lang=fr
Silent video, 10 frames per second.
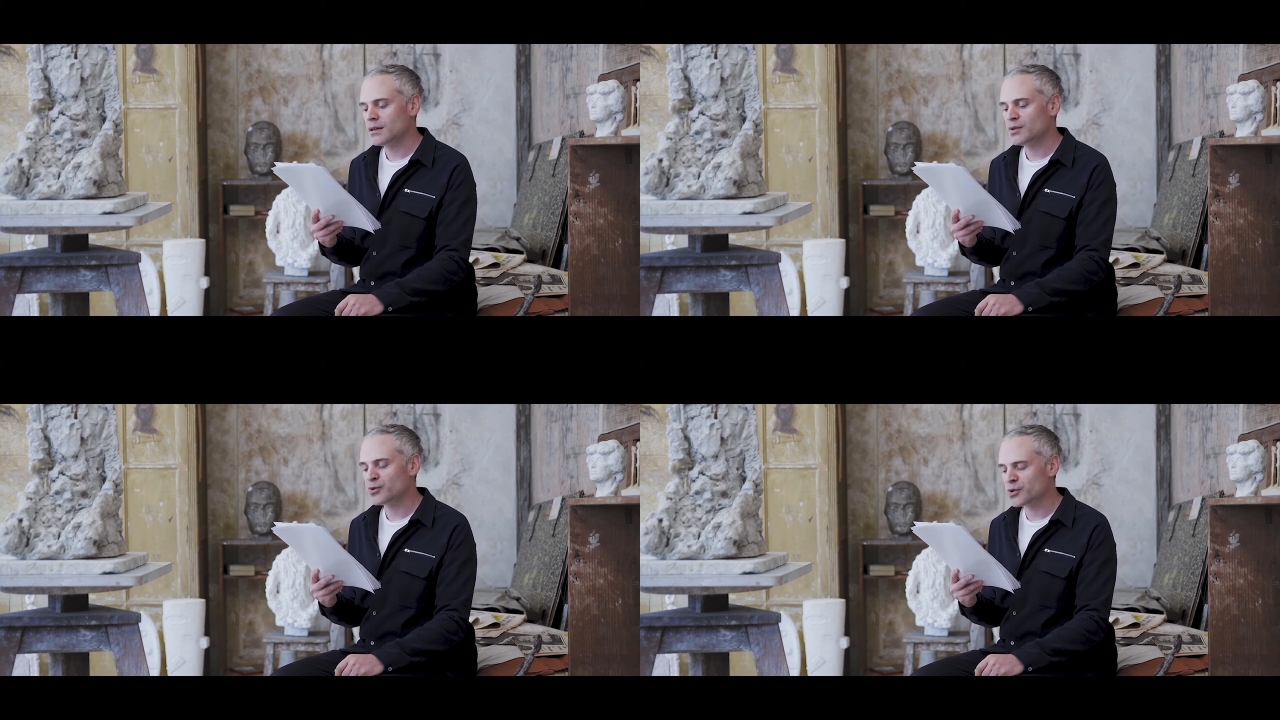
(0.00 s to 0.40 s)

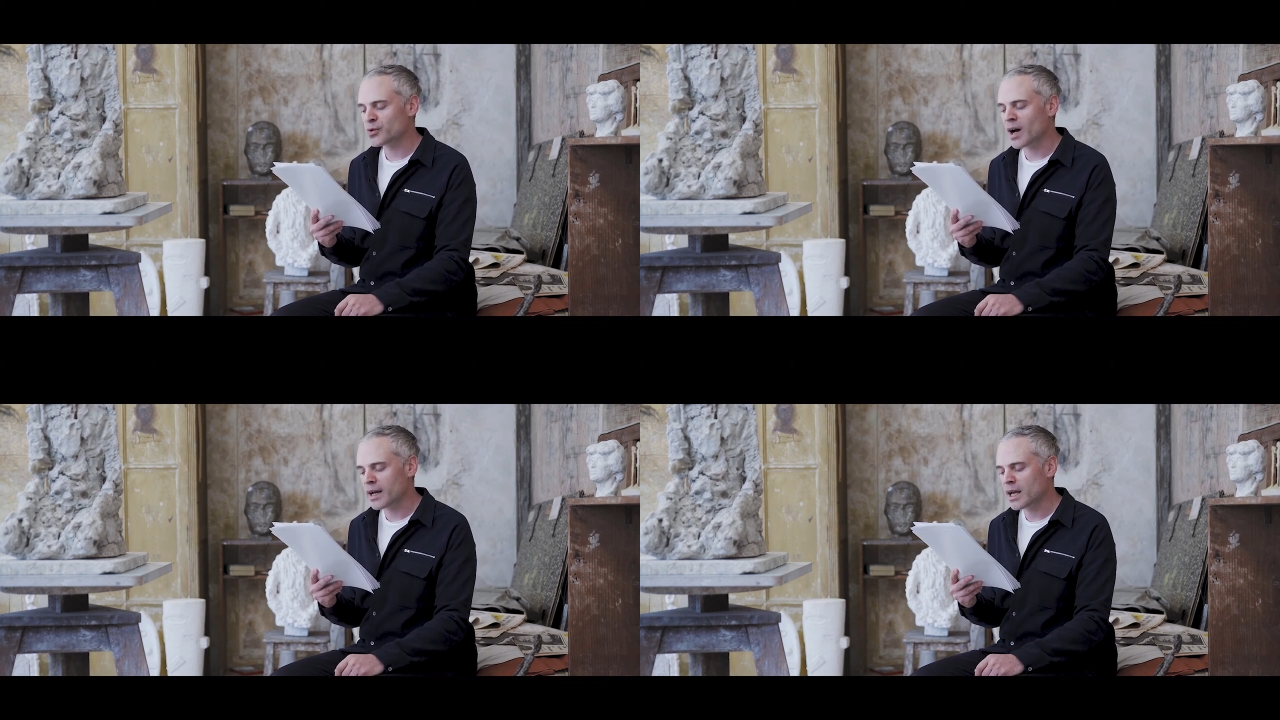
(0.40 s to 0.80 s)
tu te
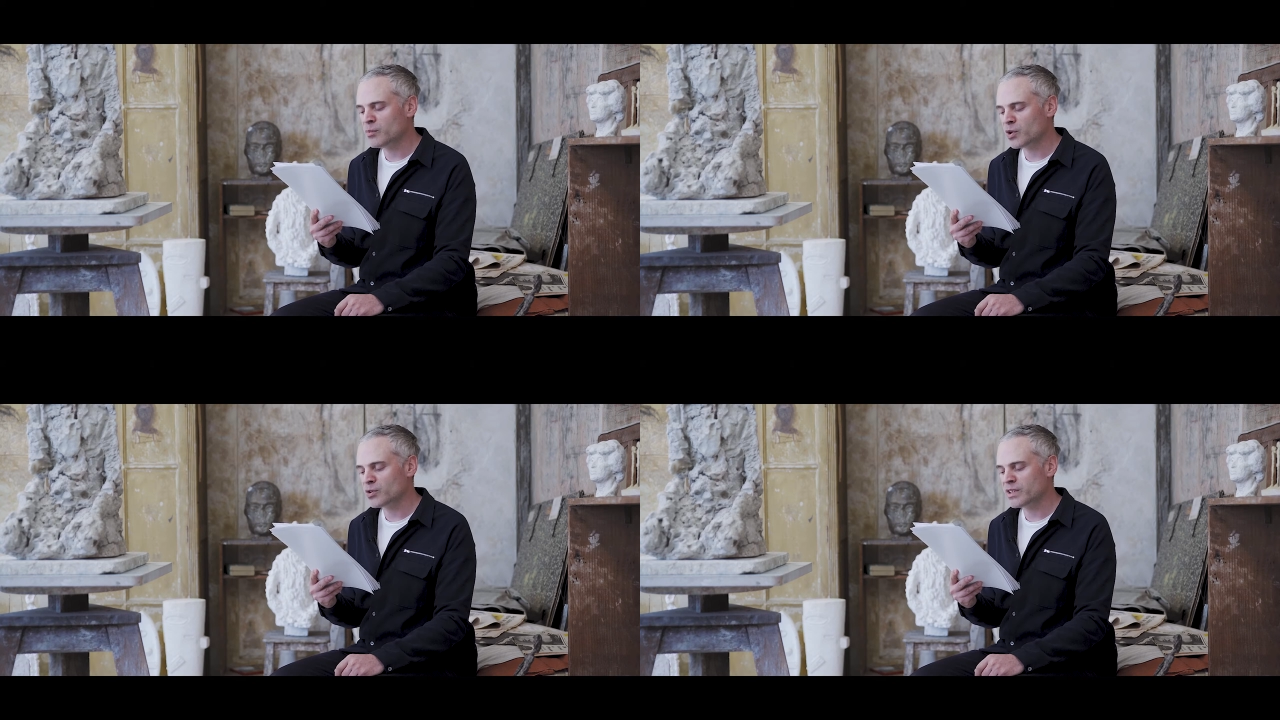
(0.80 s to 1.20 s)
sois
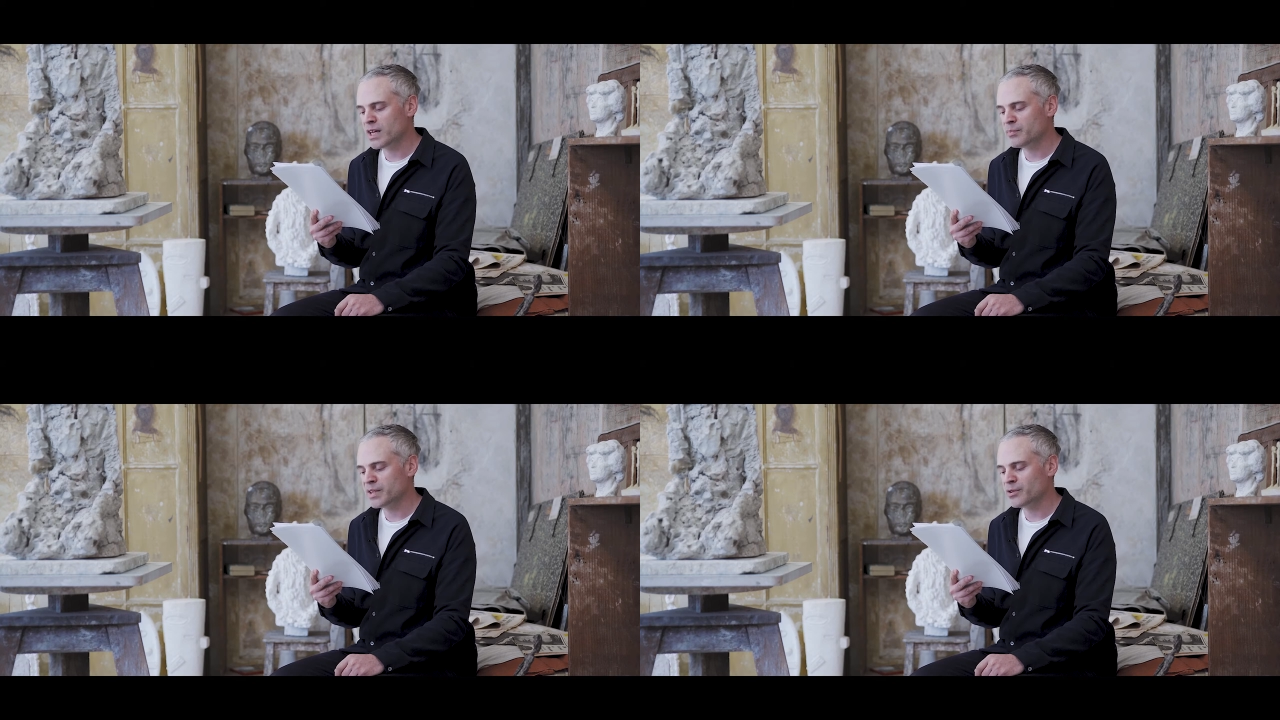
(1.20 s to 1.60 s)
réellement donné la
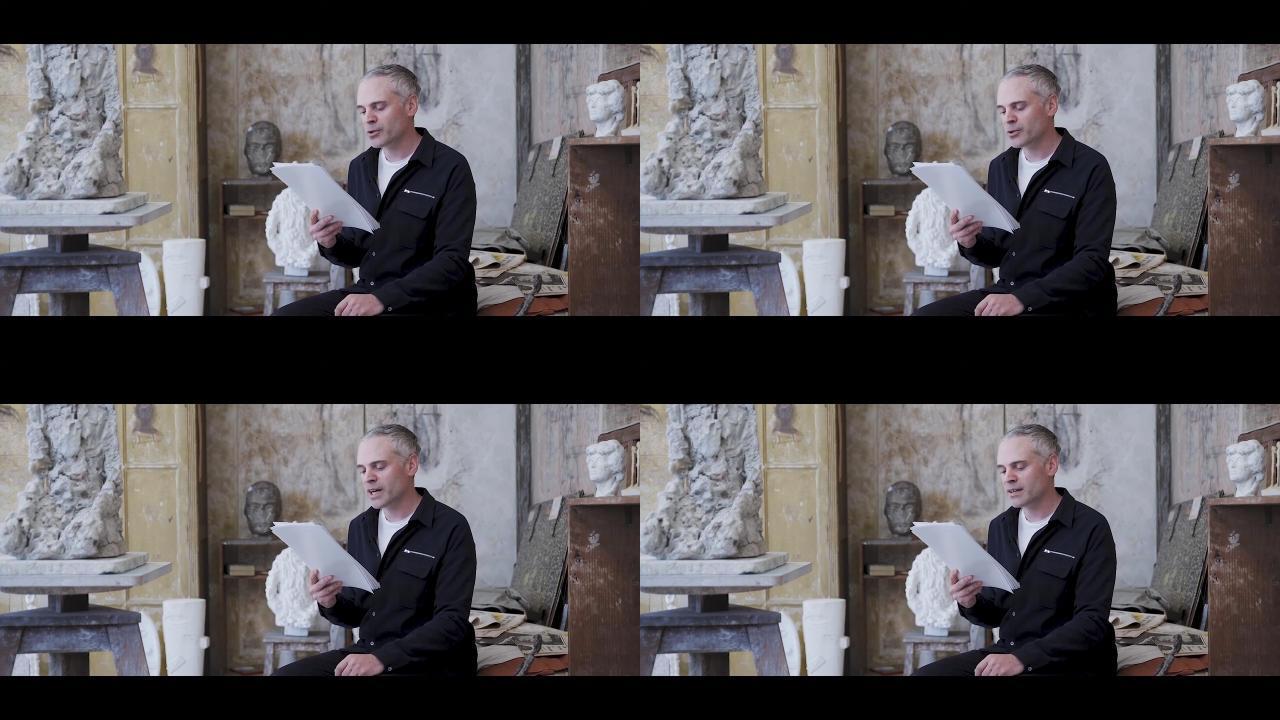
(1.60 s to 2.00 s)
peine de
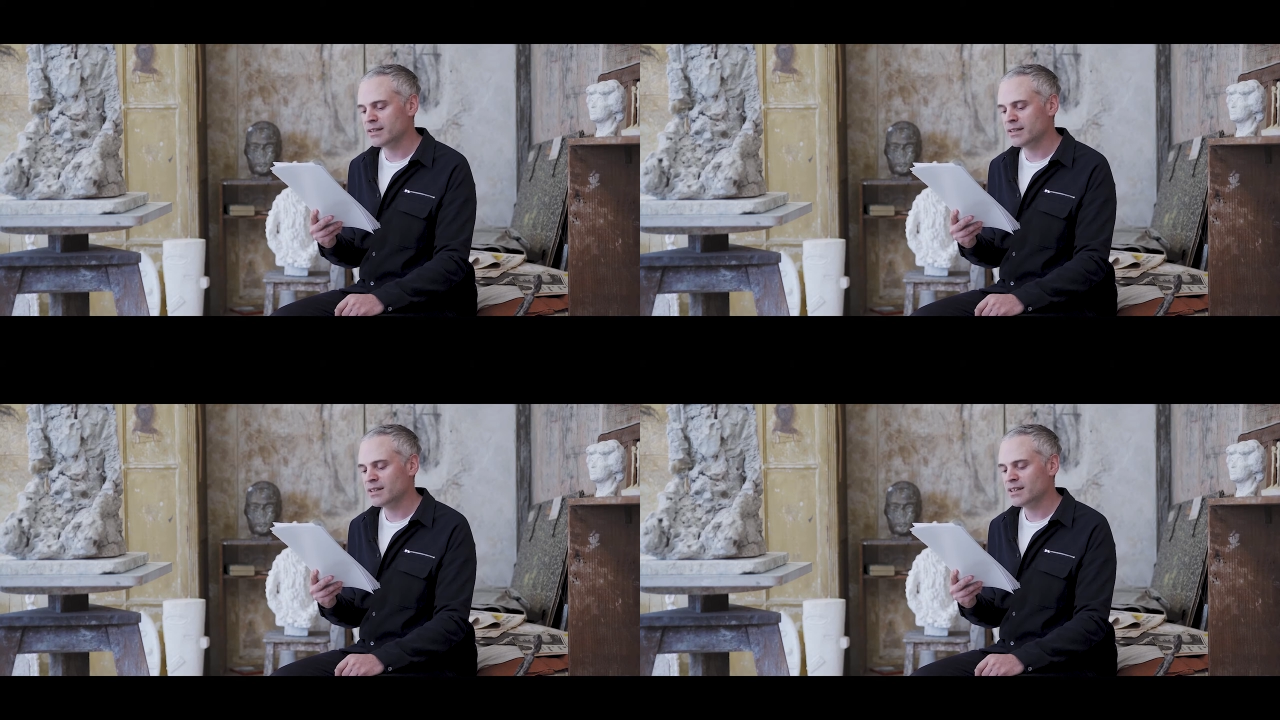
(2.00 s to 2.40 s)
regarder